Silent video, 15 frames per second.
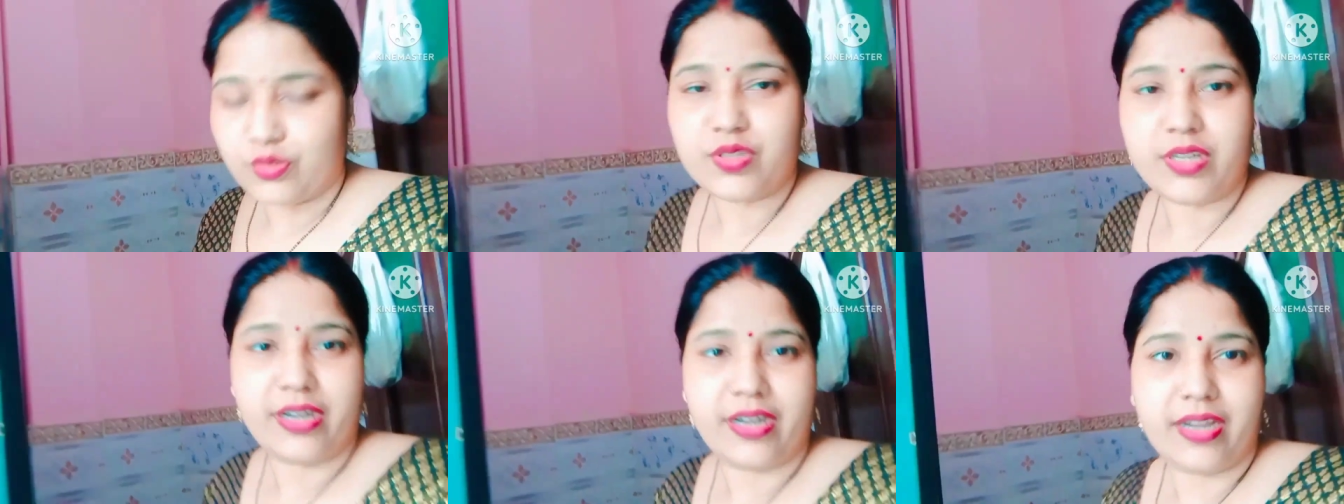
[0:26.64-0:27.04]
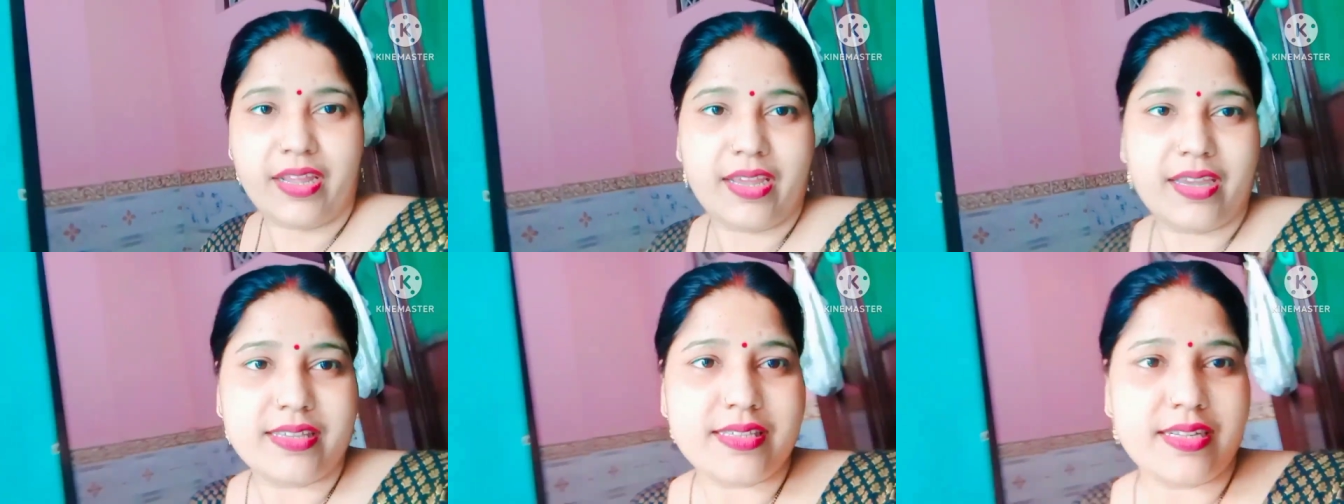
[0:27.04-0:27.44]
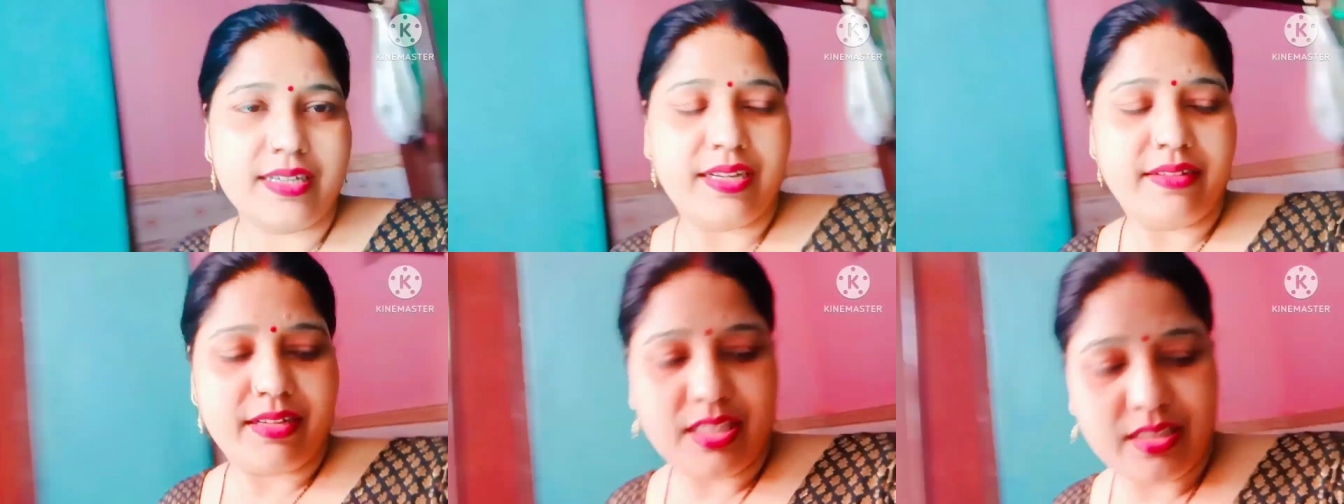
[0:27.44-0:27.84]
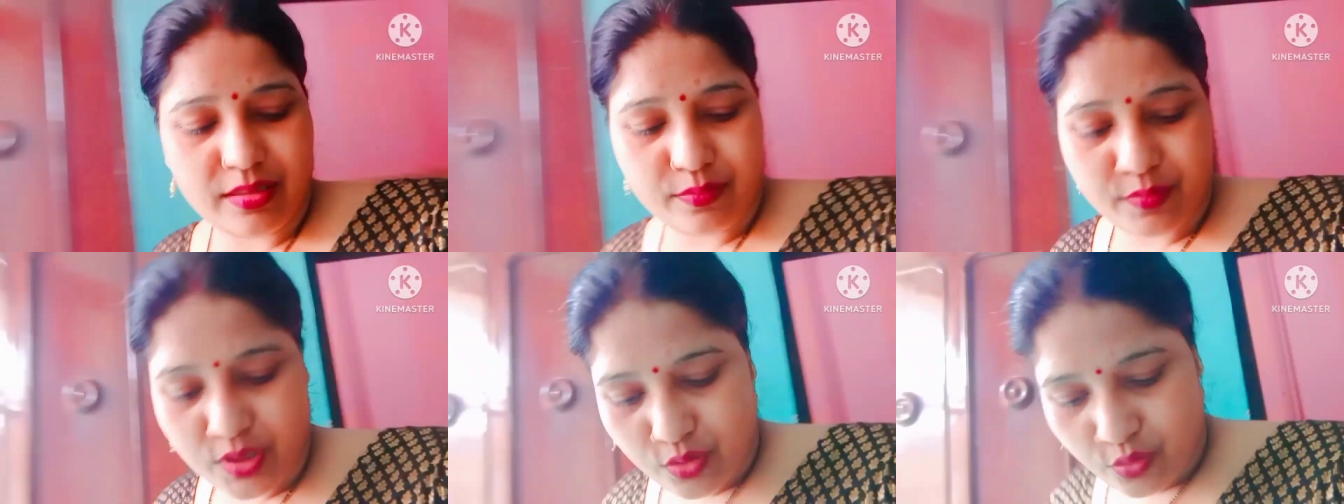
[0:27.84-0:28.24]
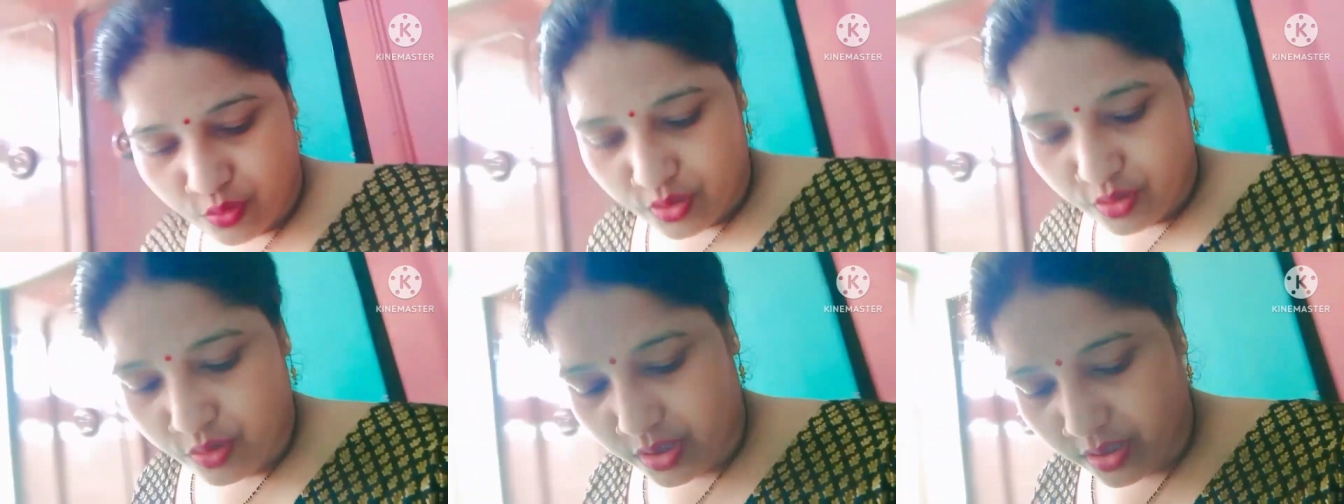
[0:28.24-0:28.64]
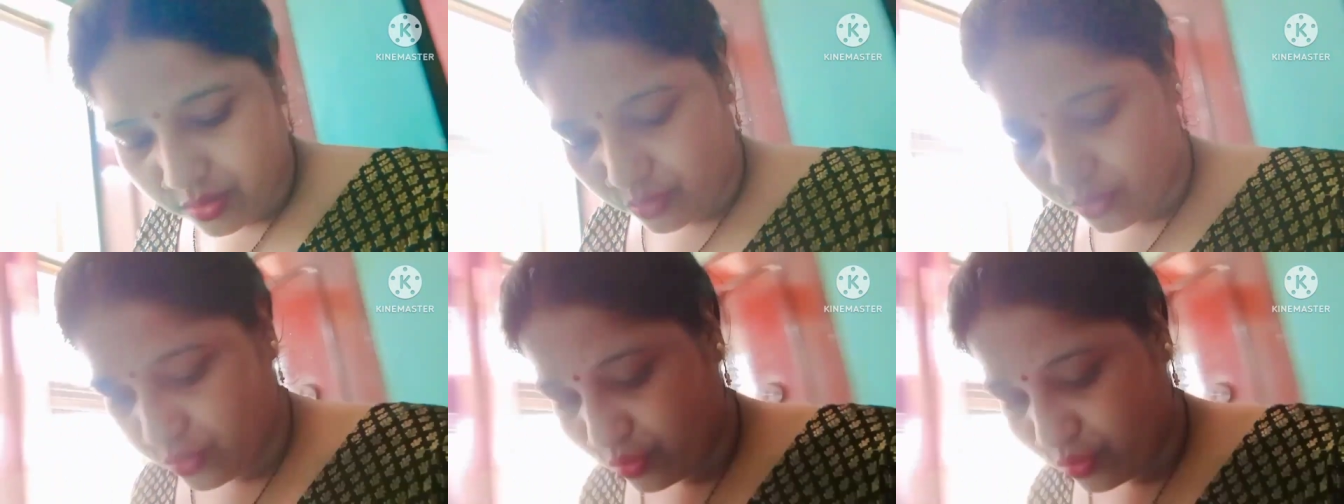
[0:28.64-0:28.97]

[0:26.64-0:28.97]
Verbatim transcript: तो संडे है संडे वाले दिन बच्चों की जो ना